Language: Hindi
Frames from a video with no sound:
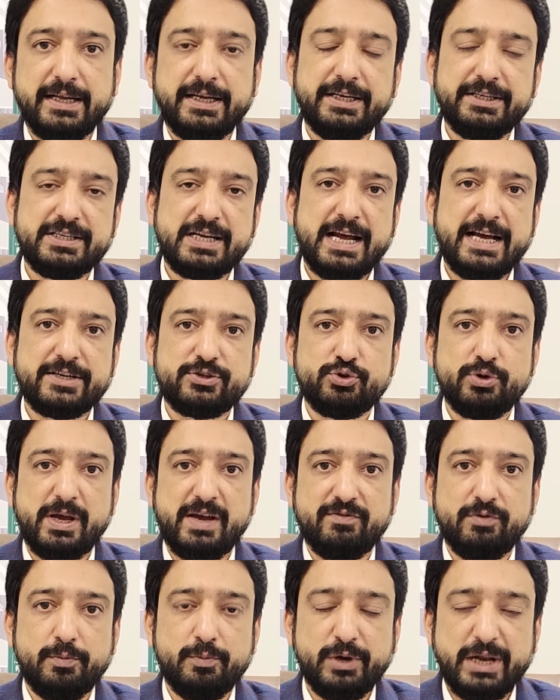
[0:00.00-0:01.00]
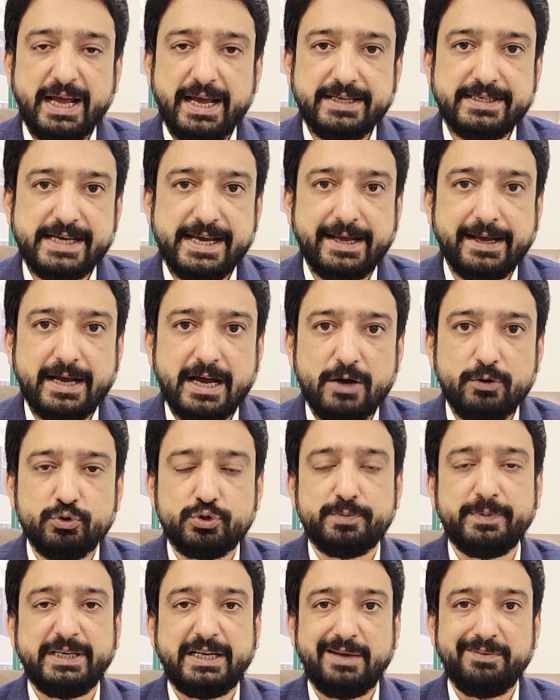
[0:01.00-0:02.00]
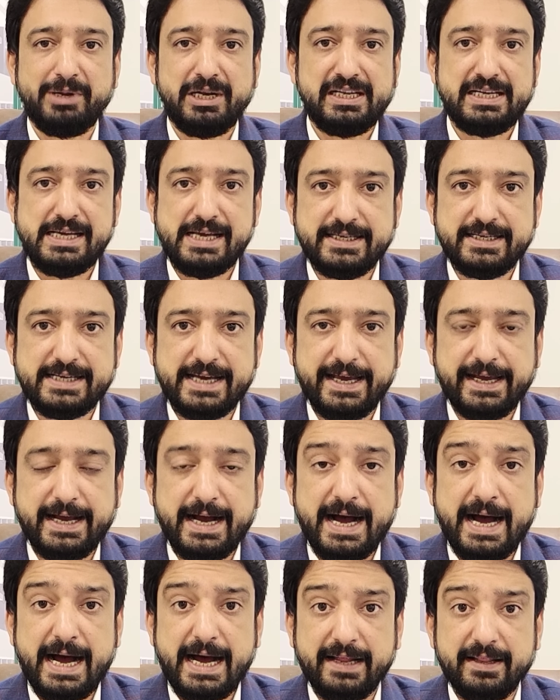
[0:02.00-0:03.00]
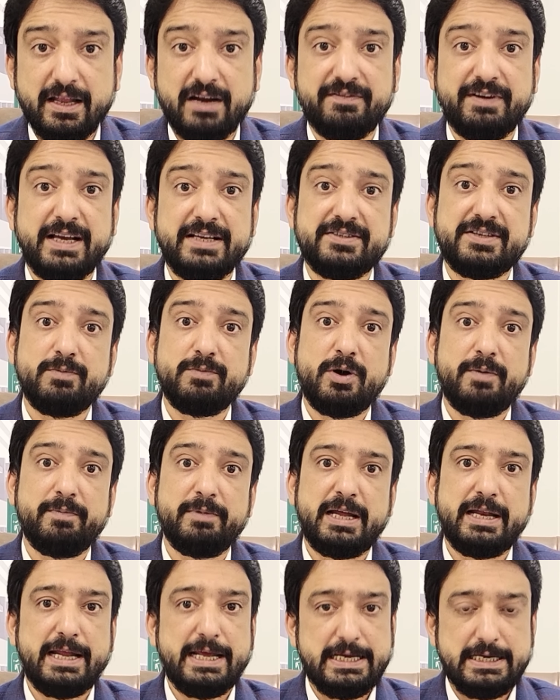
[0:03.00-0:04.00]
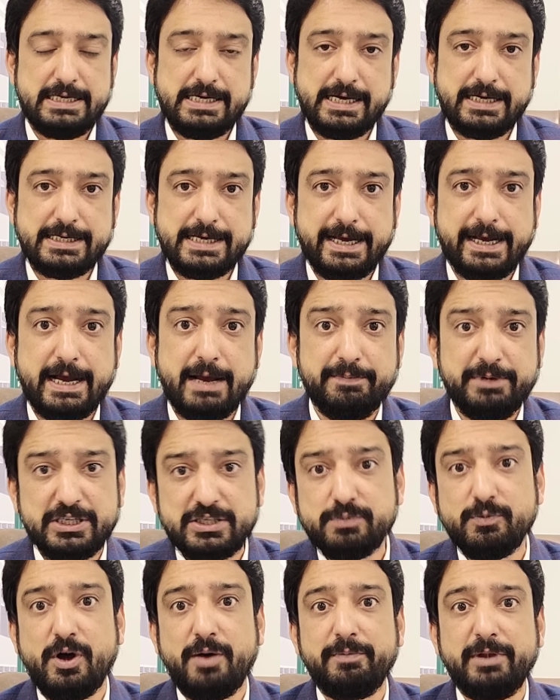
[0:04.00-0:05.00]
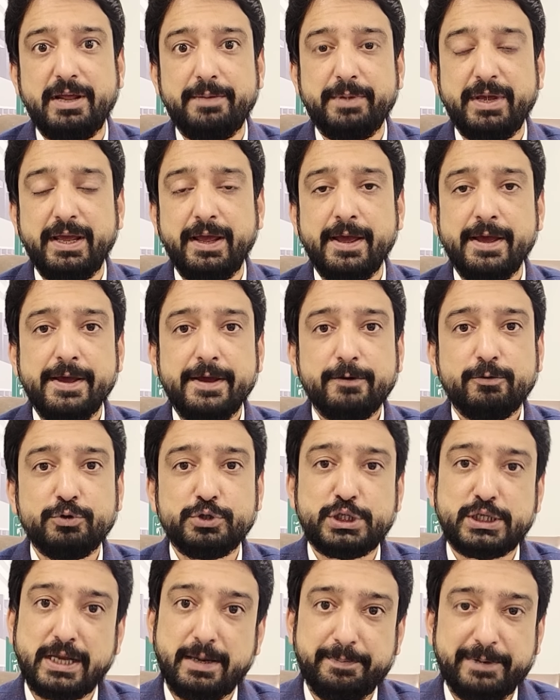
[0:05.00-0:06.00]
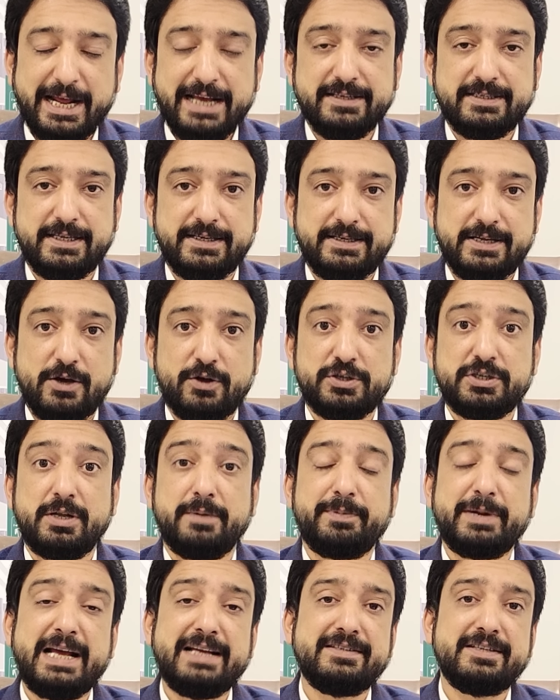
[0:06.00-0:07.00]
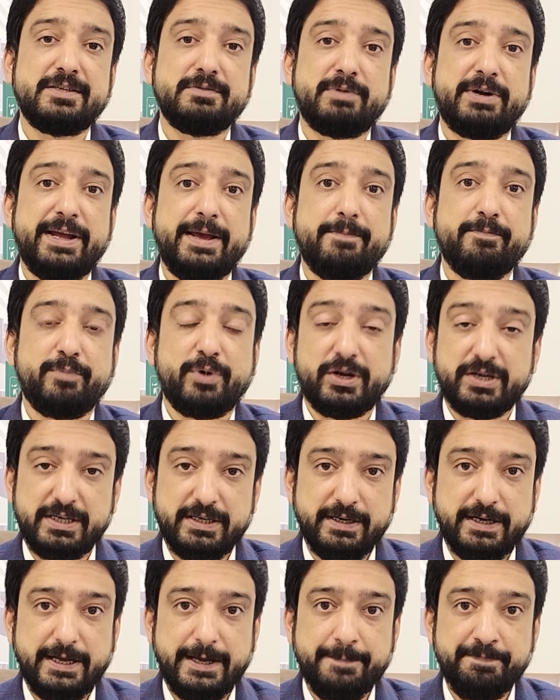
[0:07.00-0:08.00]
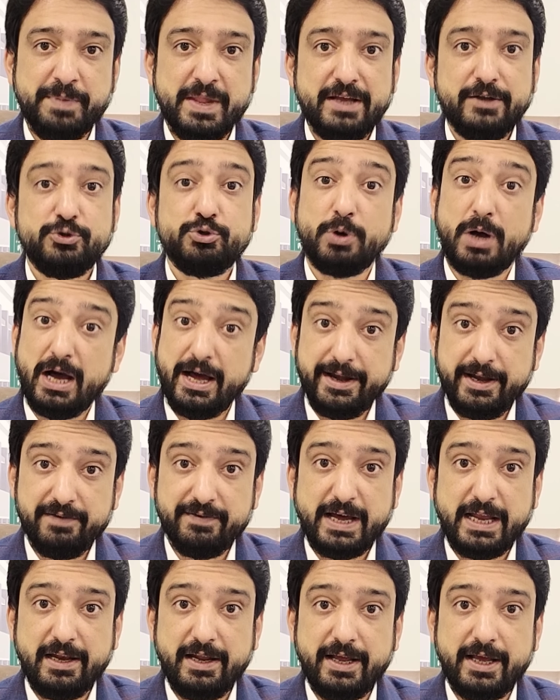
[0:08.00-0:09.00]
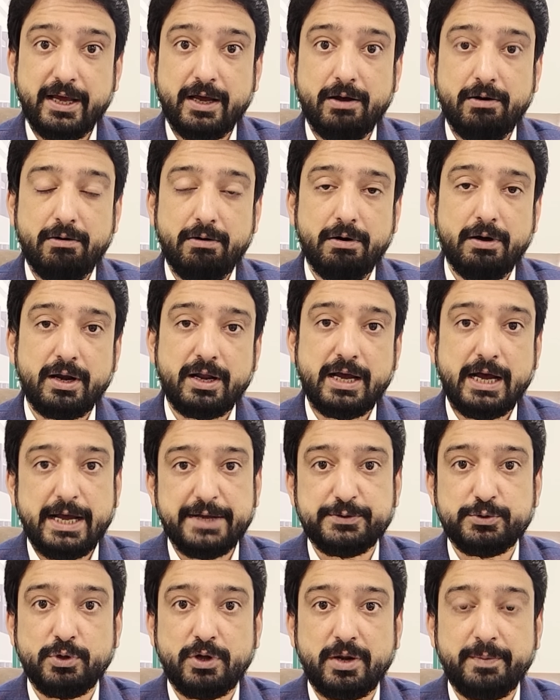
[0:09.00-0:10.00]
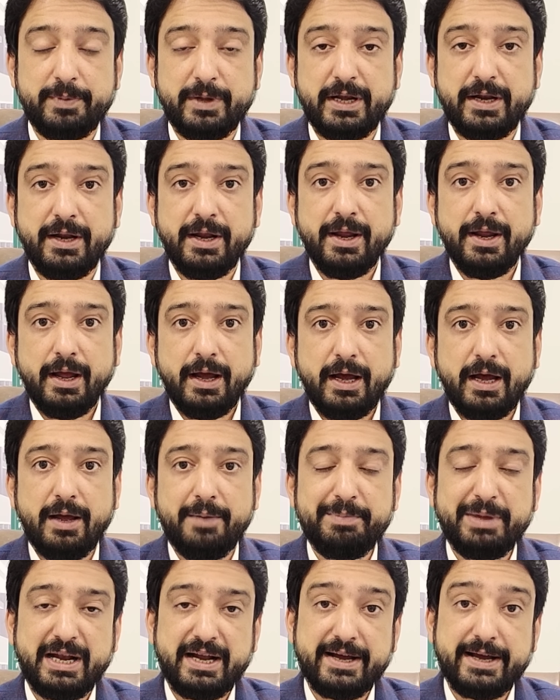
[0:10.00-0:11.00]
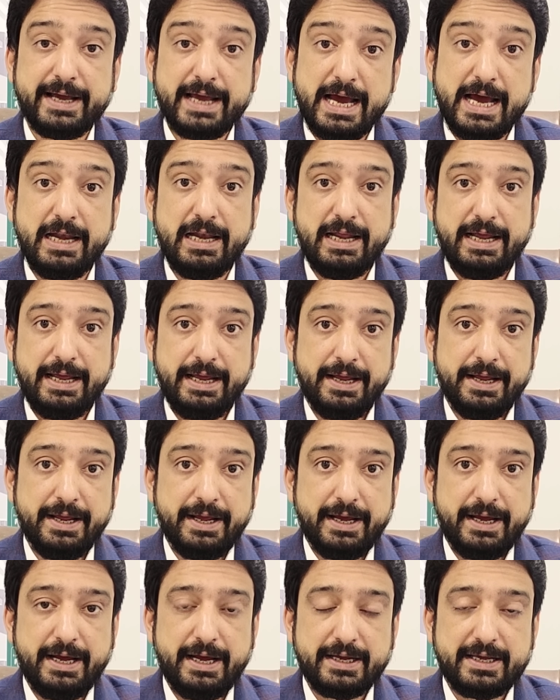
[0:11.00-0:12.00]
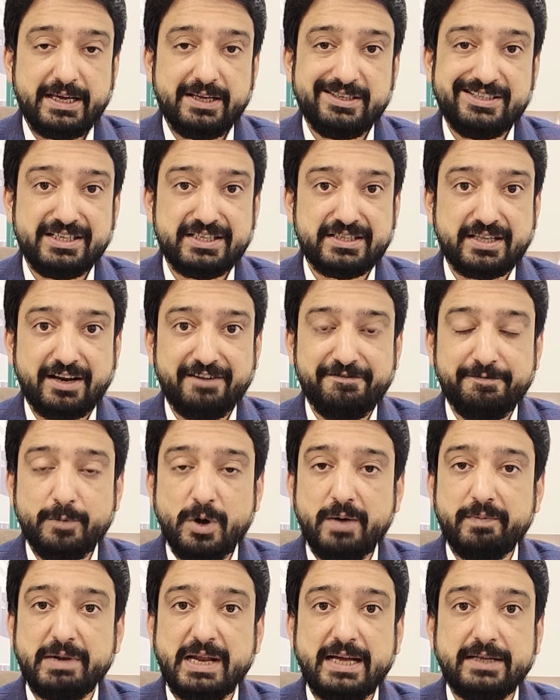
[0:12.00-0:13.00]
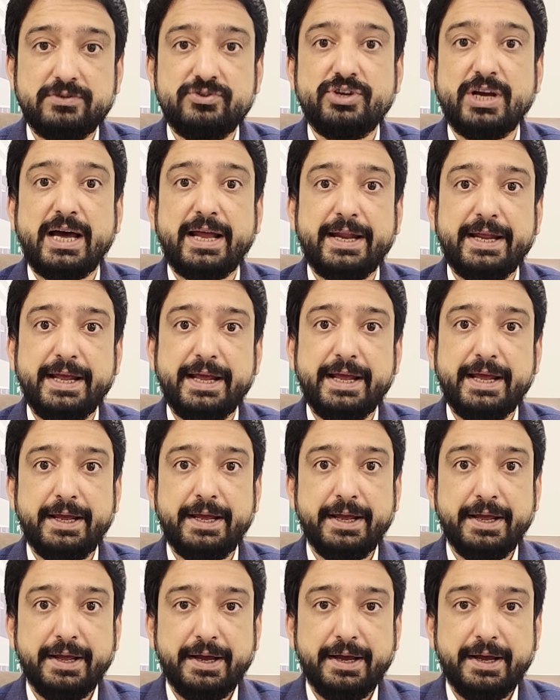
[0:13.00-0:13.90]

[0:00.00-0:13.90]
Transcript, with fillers: इजलास जो है वो बुलाया जाएगा उसमें टेबल किया जाएगा अदरवाइज़ ये मामला नहीं किया जाएगा अब इस मामले में कुछ सरप्राइजेज़ हैं और सरप्राइजेज़ बड़े इंपॉर्टेंट हैं जो आने वाले हैं और ख़ास तौर पर आ, मेरा ख्याल है कि जिस तरफ मामला जा रहे हैं